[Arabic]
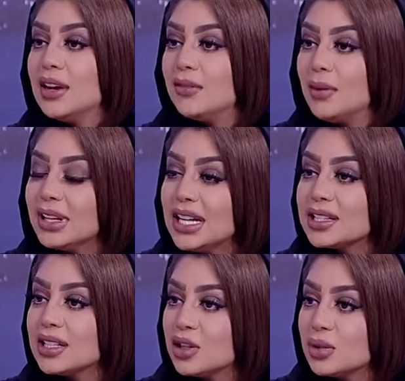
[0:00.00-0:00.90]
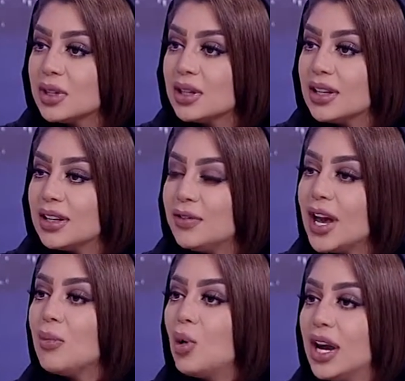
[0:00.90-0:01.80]
فما تحس انه يمكن
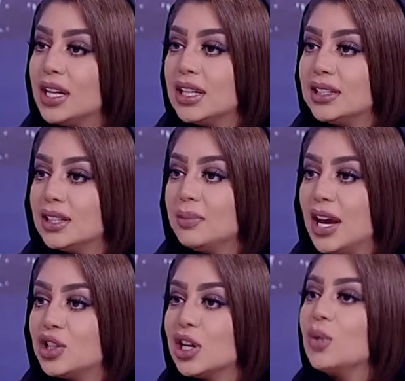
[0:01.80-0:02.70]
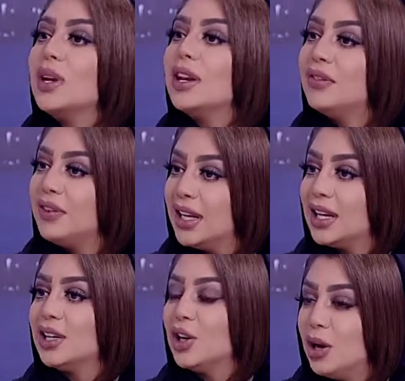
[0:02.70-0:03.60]
فئه معينه اللي تتبع هالشيء ولا
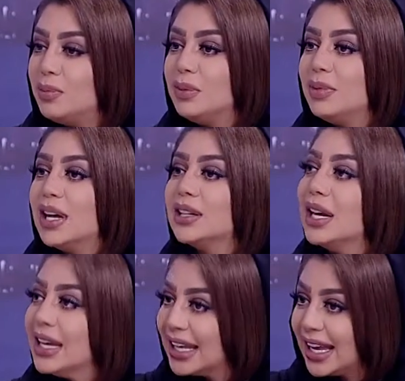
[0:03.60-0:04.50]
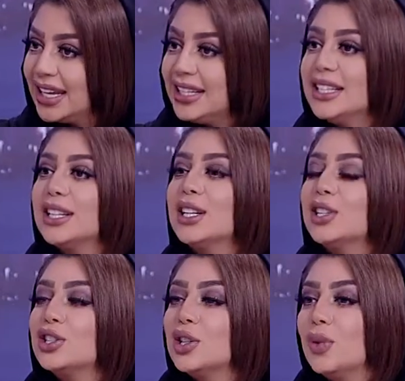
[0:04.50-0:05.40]
فعلا انه حب البلاد يخليك انك
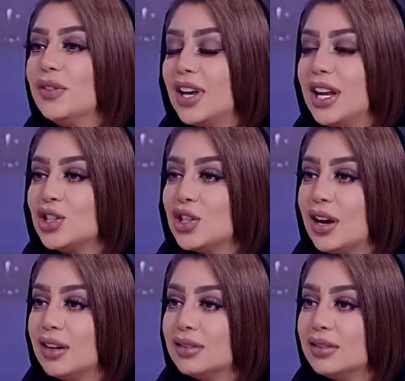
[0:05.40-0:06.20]
تتجول في هالاشياء